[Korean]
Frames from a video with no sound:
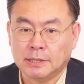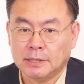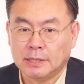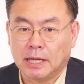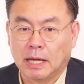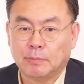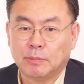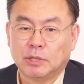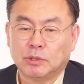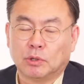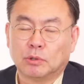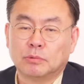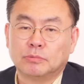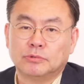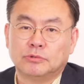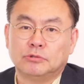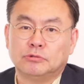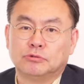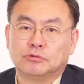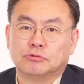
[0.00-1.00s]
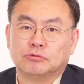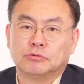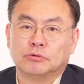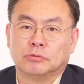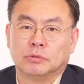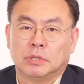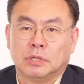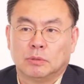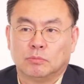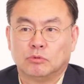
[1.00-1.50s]
아마 여러분들도
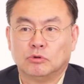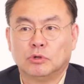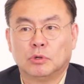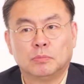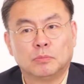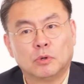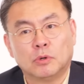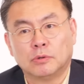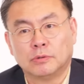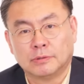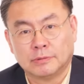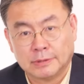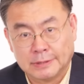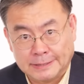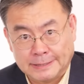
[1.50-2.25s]
물론 뭐